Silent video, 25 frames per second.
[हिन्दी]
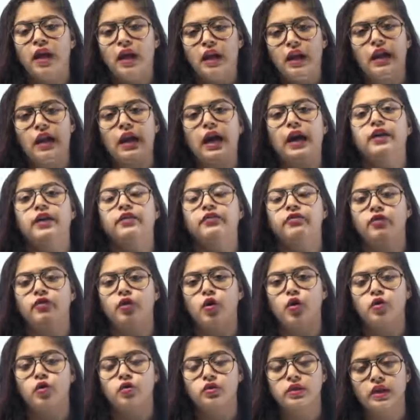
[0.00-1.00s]
लाइफ
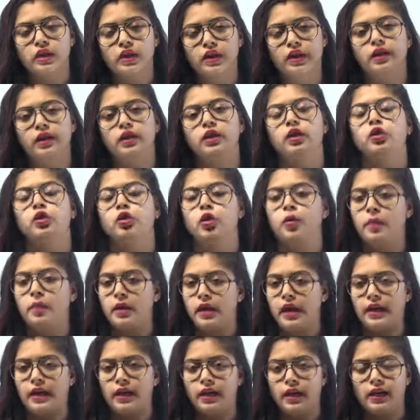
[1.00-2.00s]
को उसके करियर को
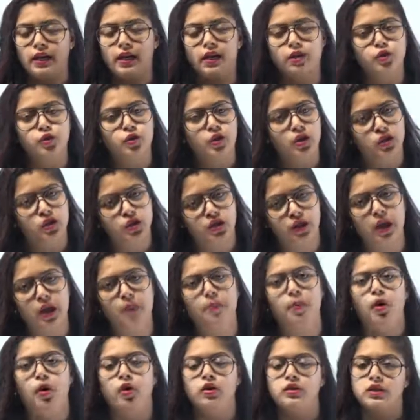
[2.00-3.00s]
बनाने के लिए एजुकेशन क्या
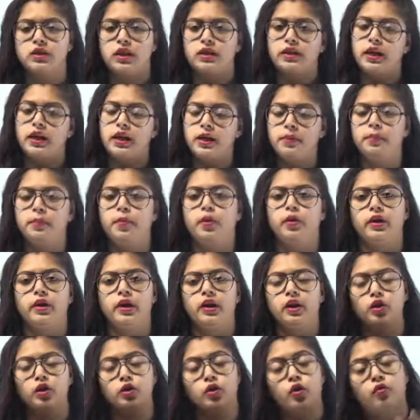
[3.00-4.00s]
बहुत ज़्यादा
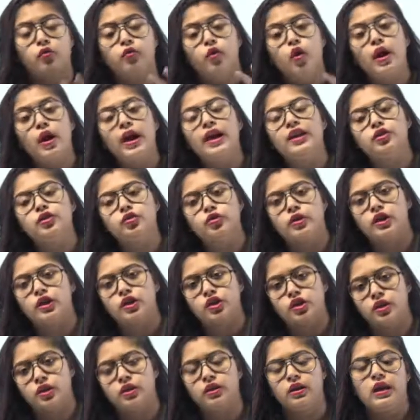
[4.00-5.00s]
इंपॉर्टेंट है तो वो
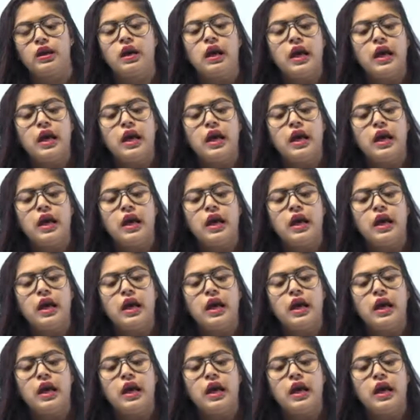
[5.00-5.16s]
एजुकेशन